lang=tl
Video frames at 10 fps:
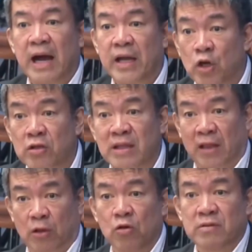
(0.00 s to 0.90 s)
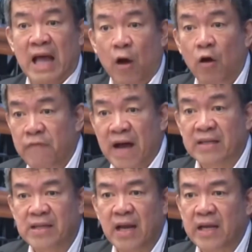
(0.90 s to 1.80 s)
Ngayon, tatlong tao,
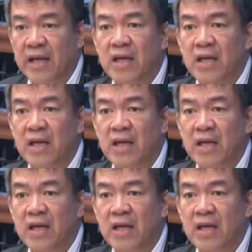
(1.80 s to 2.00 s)
fax yan.